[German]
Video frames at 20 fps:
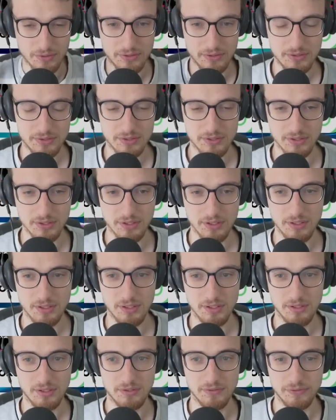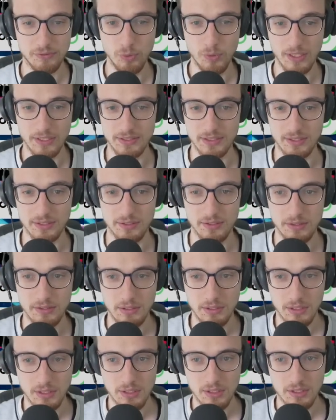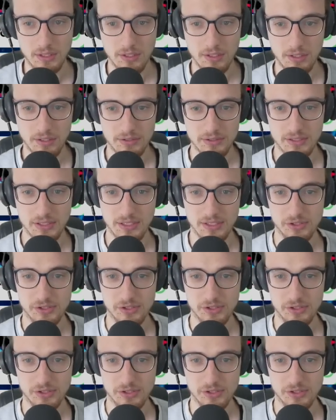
und äh, eine Flugattacke. Heißt